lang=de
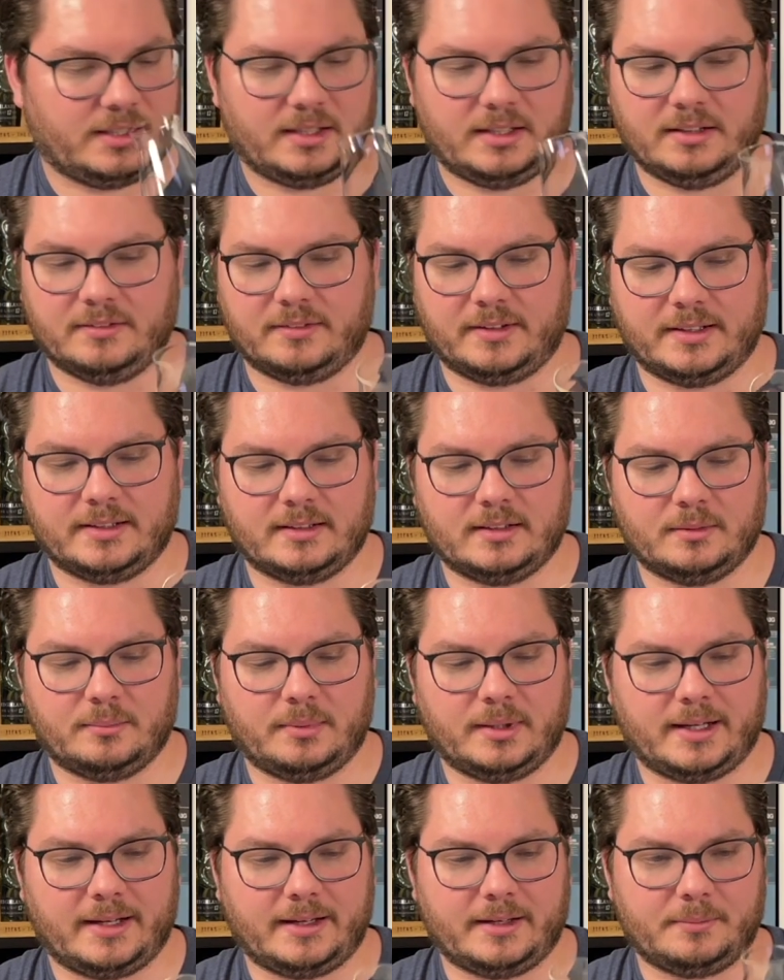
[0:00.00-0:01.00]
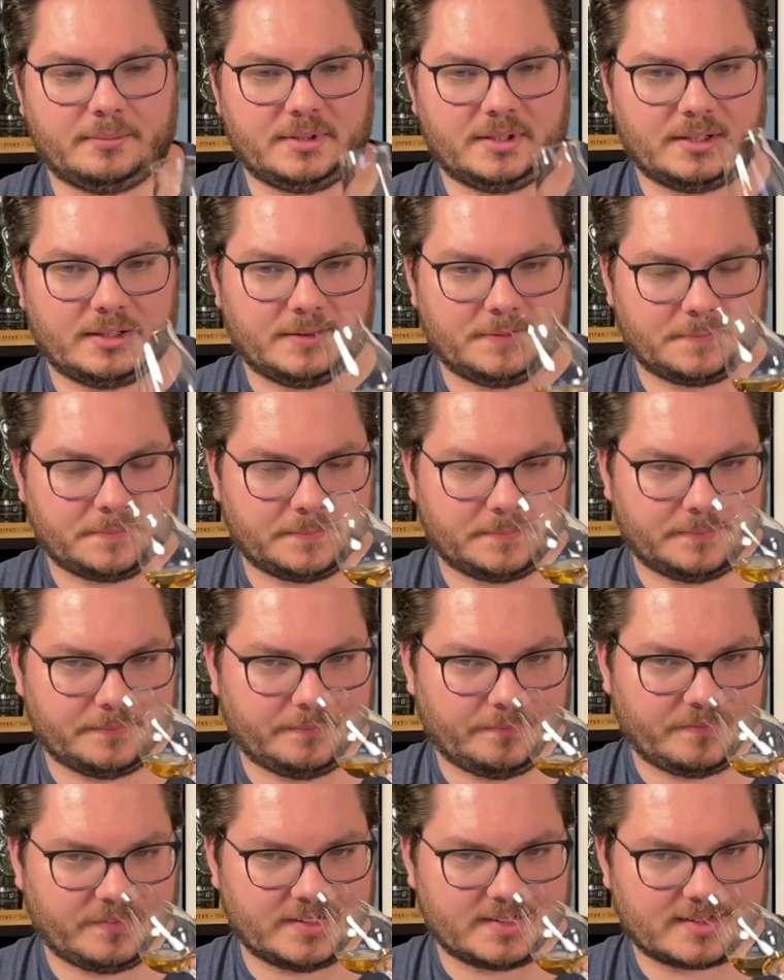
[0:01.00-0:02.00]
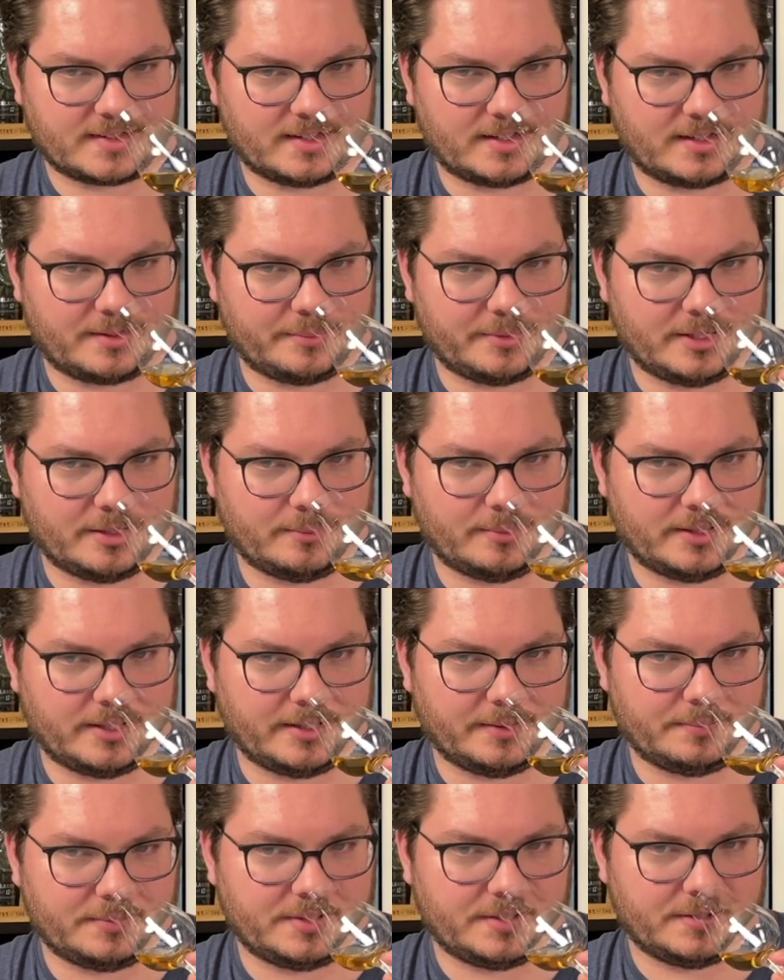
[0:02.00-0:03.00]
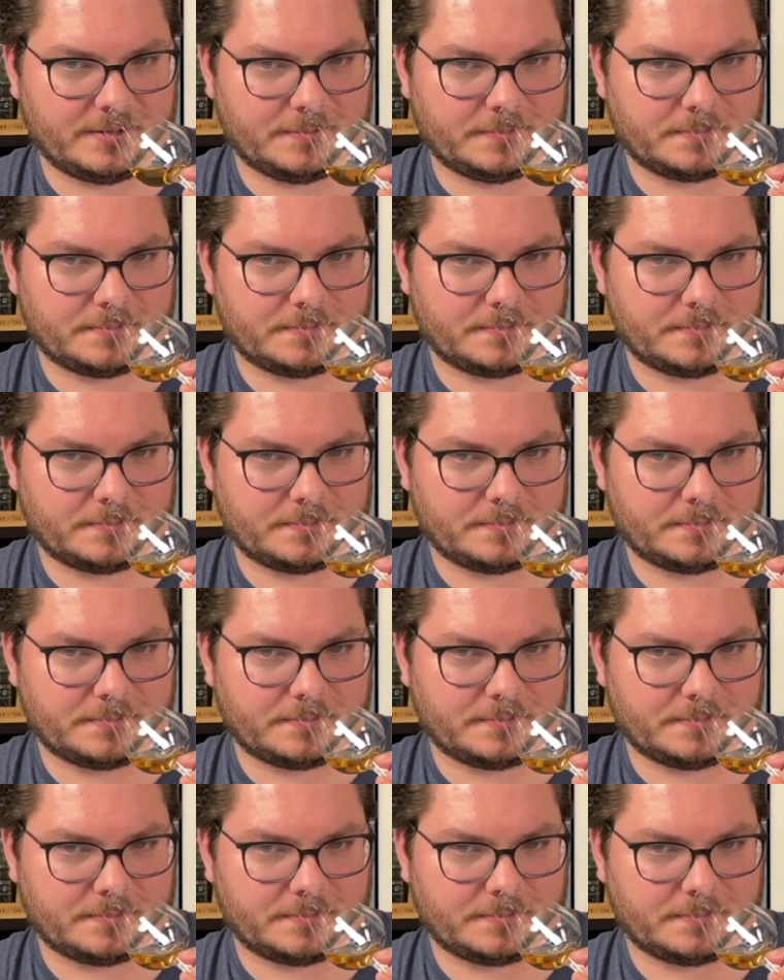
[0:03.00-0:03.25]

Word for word: Die Vanille bleibt, das Karamell bleibt.